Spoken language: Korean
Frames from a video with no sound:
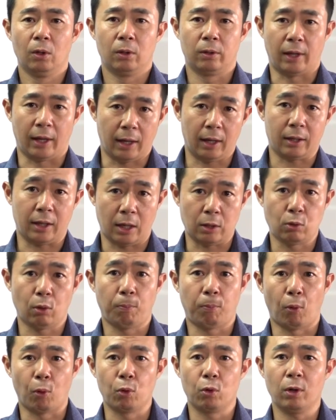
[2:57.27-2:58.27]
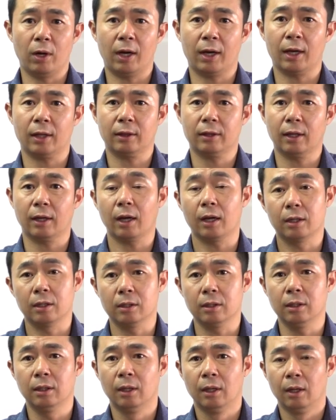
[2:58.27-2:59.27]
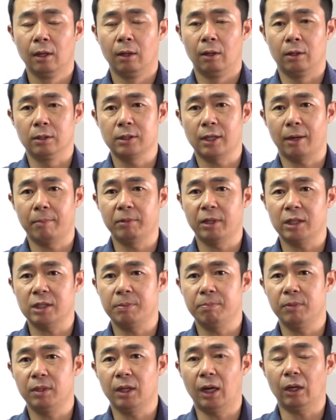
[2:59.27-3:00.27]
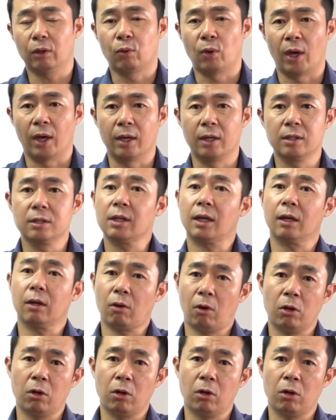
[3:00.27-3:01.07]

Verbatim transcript: 내가 계속 보유를 하겠다라는 어, 사람들의 심리가 굉장히